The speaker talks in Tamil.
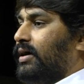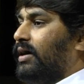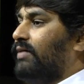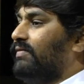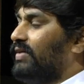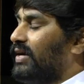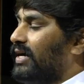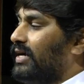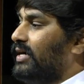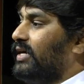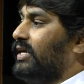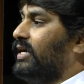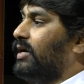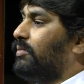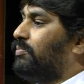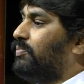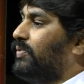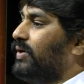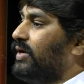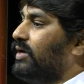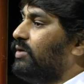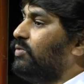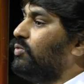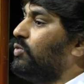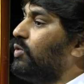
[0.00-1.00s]
அவர்கள்
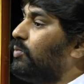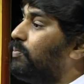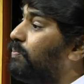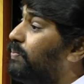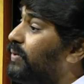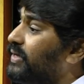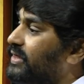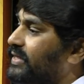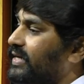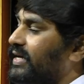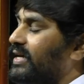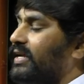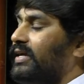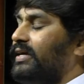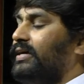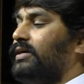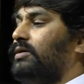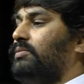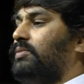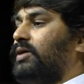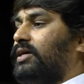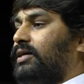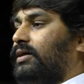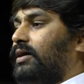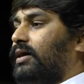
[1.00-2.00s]
எப்படி உற்பத்தியில்
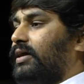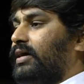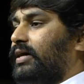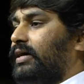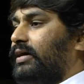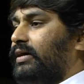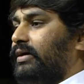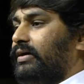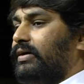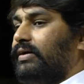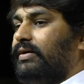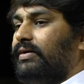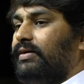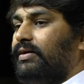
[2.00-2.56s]
ஈடுபட்டார்கள்